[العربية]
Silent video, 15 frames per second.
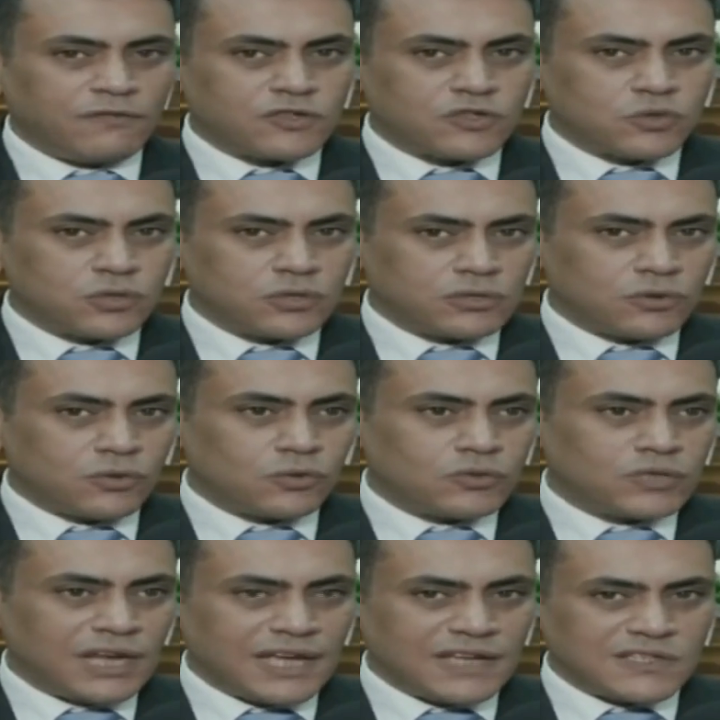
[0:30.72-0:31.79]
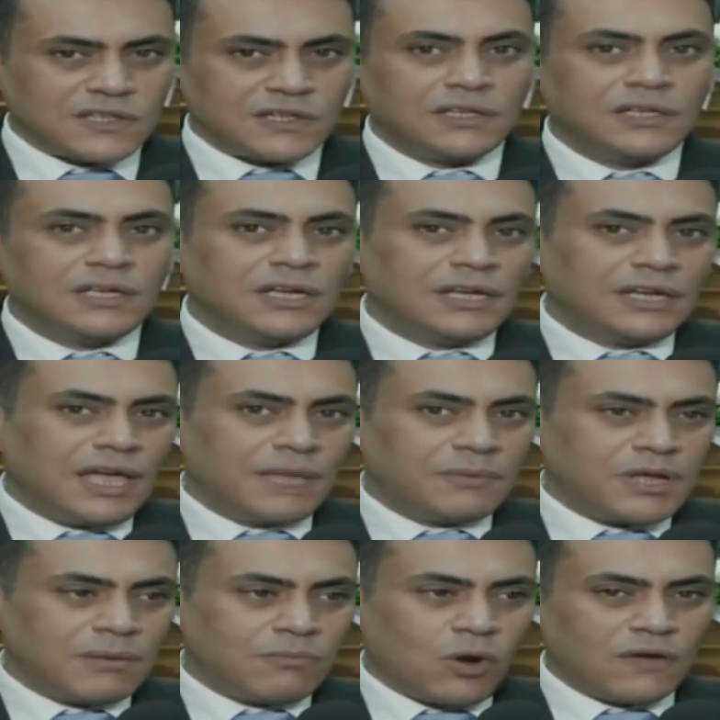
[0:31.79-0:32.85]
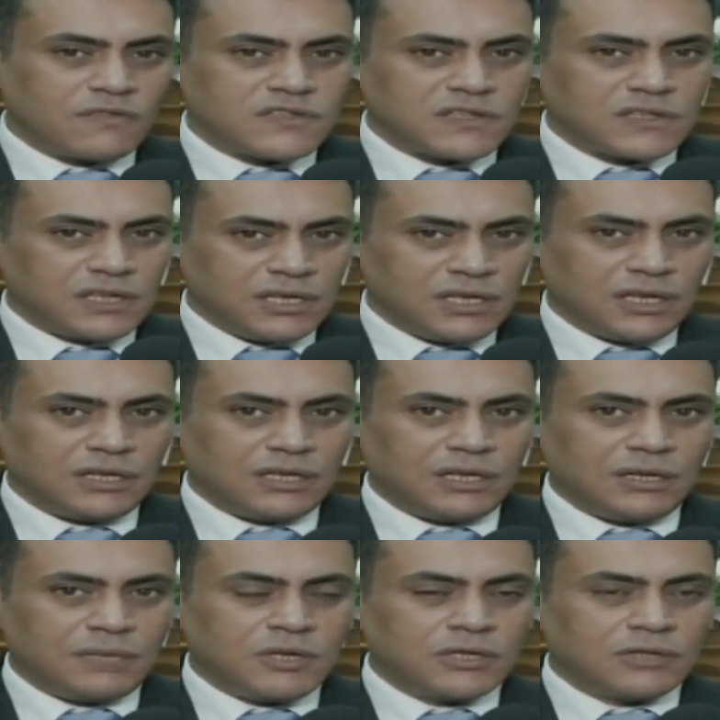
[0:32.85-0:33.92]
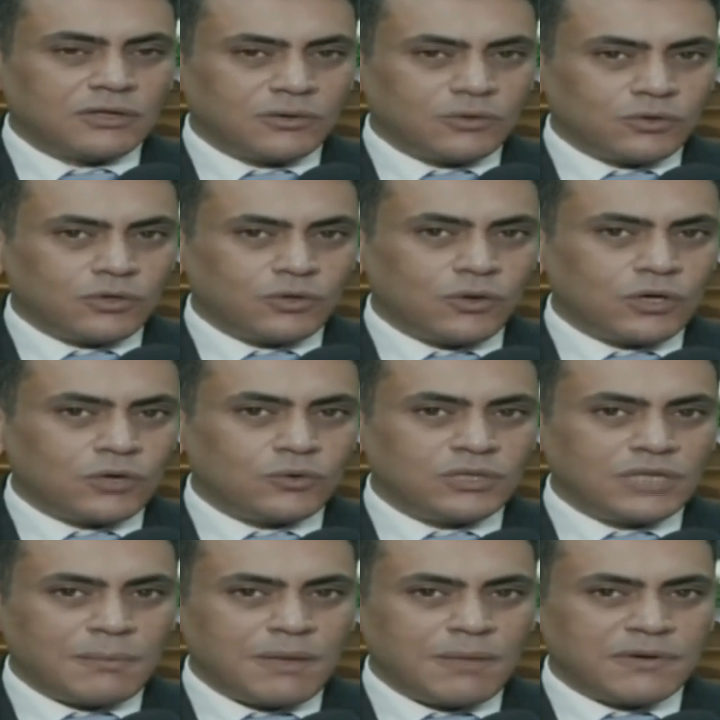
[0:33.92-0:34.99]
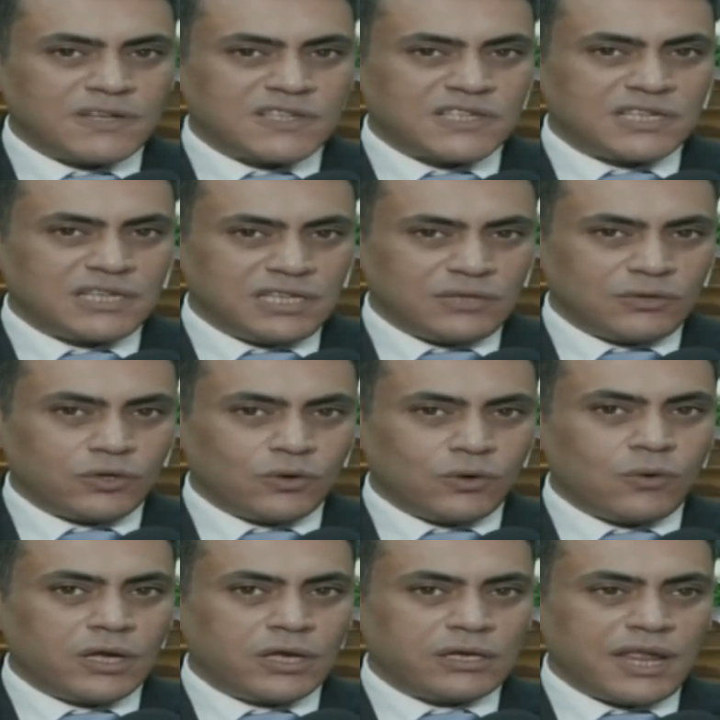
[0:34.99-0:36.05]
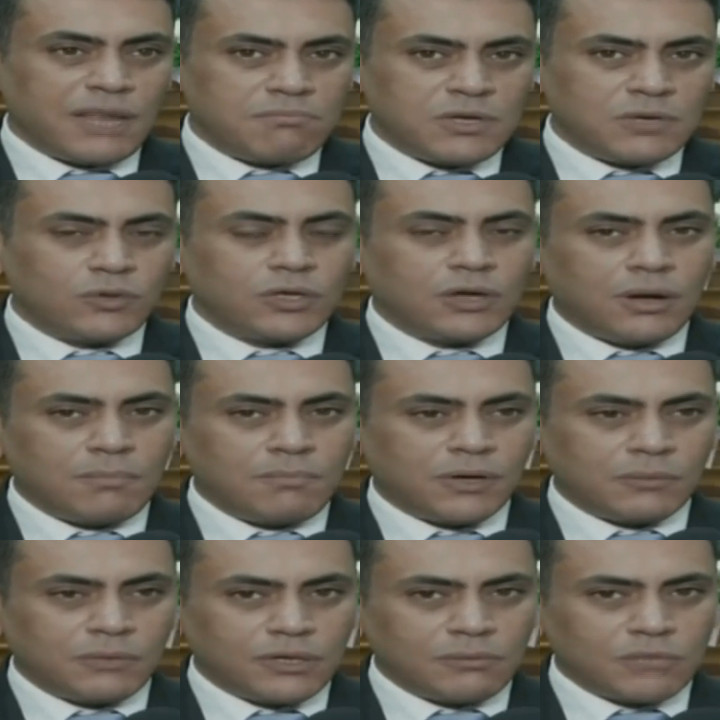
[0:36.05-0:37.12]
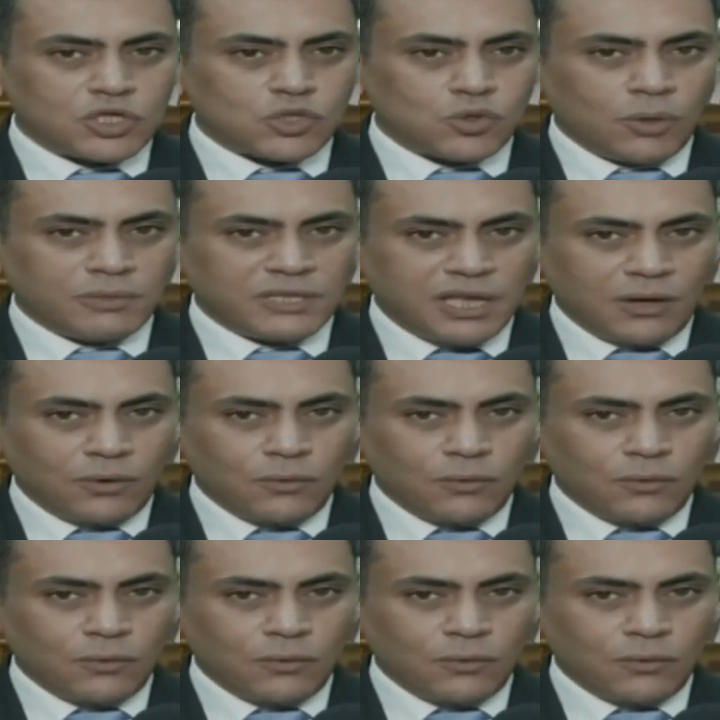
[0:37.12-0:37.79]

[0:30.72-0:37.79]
صوره القروض الحسنه لابناء محافظه قنا اللي بيقدروا ان هو يكون ده باب رزق ليه وان هو ينمي ويكبر من المشروع بتاعه.